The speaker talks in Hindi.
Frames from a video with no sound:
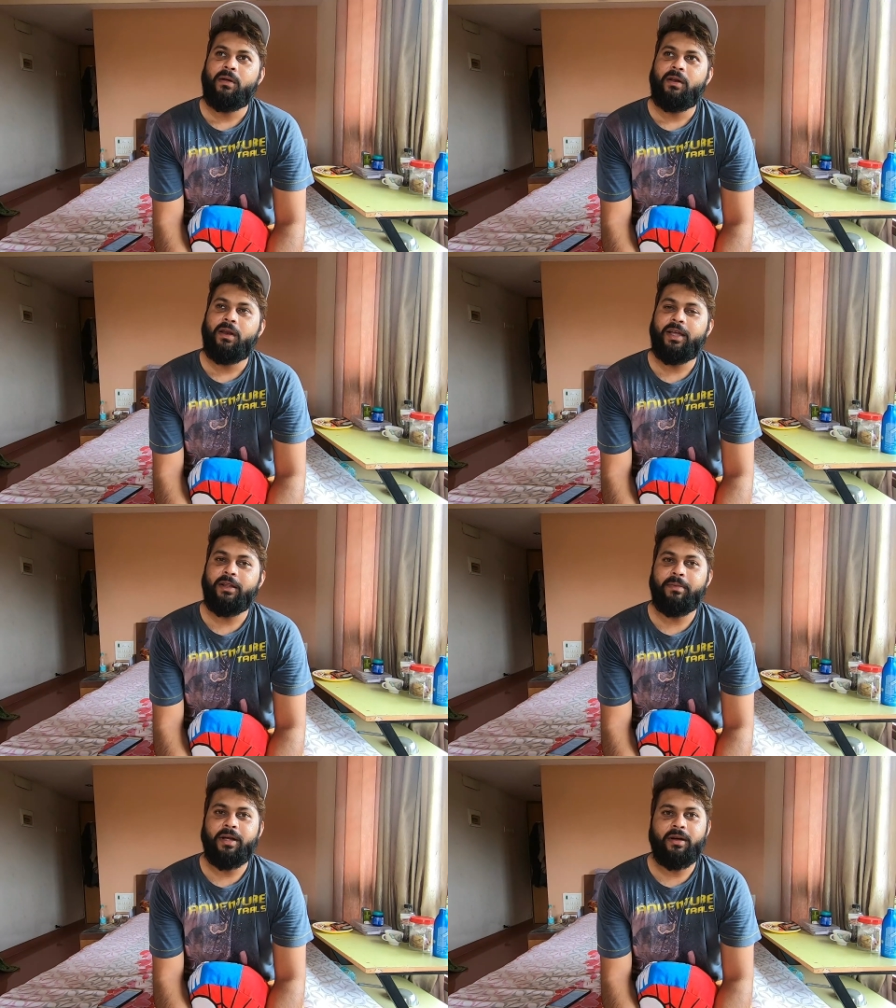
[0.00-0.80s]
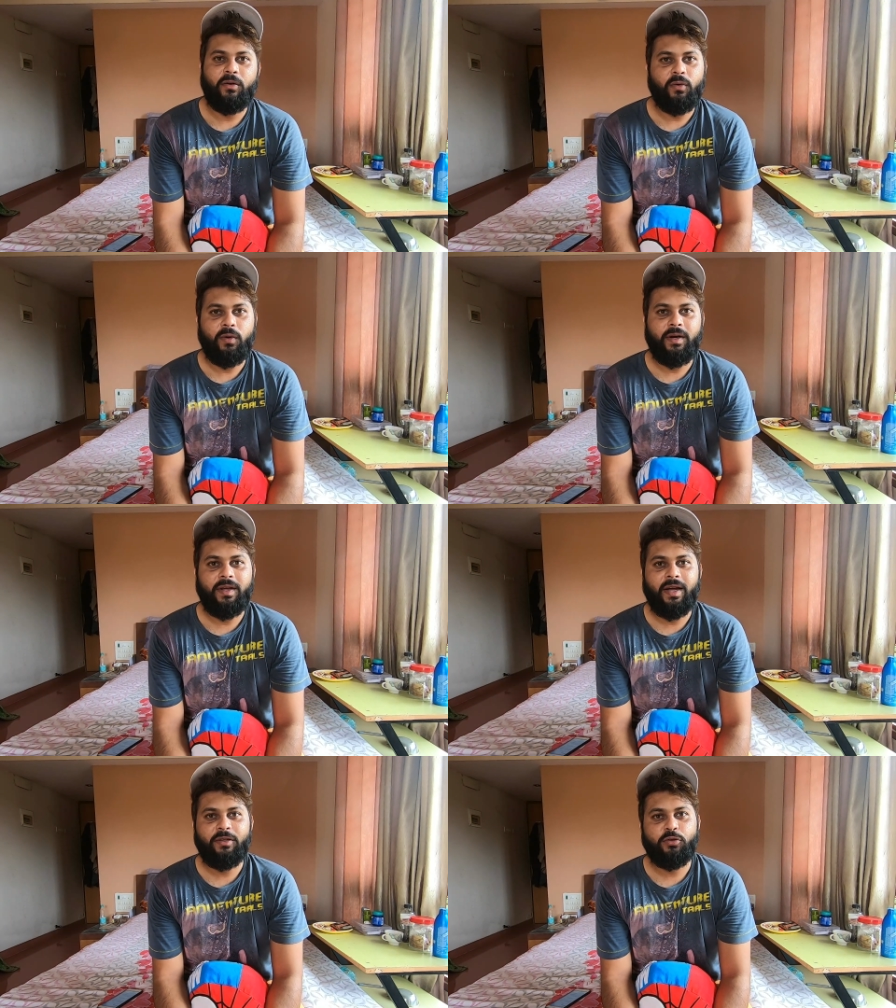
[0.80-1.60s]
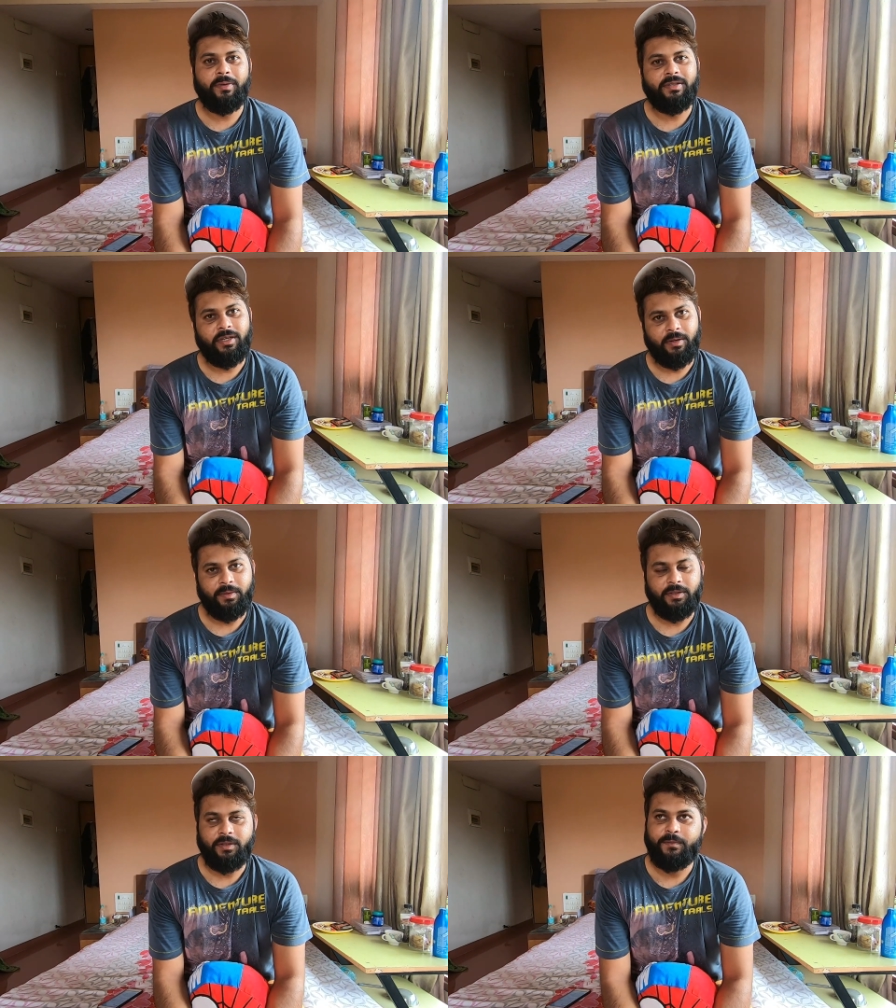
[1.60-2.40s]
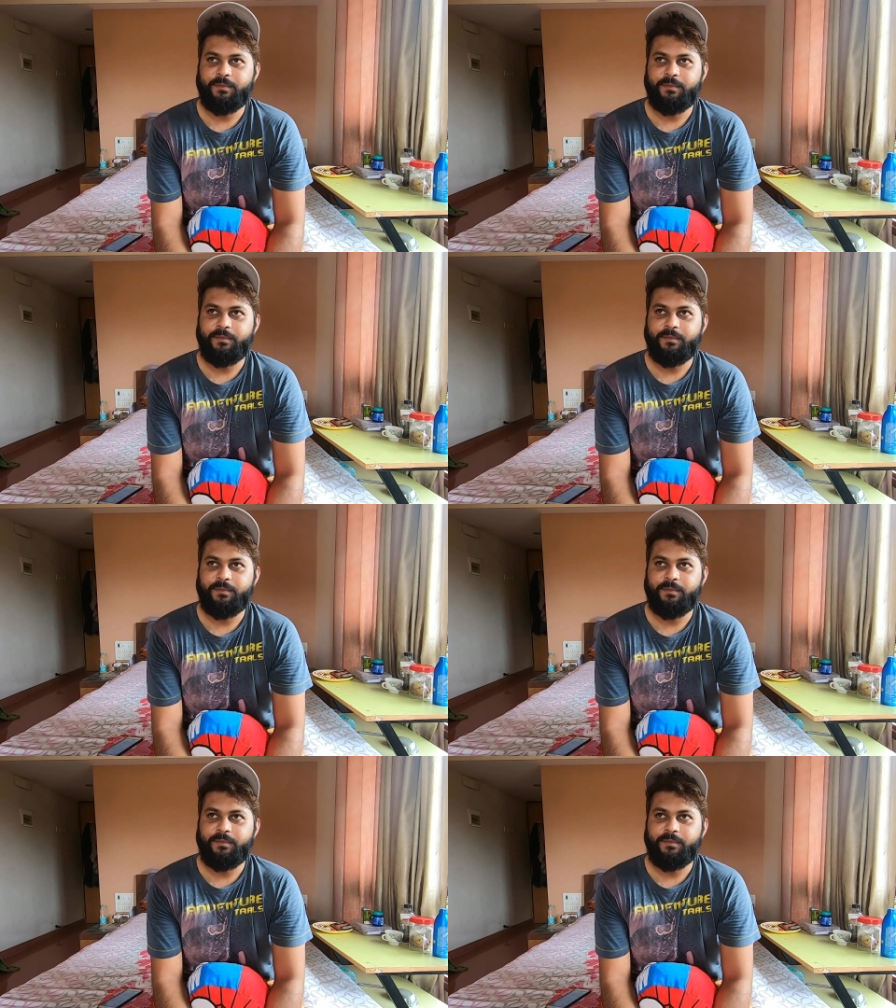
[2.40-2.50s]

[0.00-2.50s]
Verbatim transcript: लेकिन मैं उठ गया सुबह छः बजे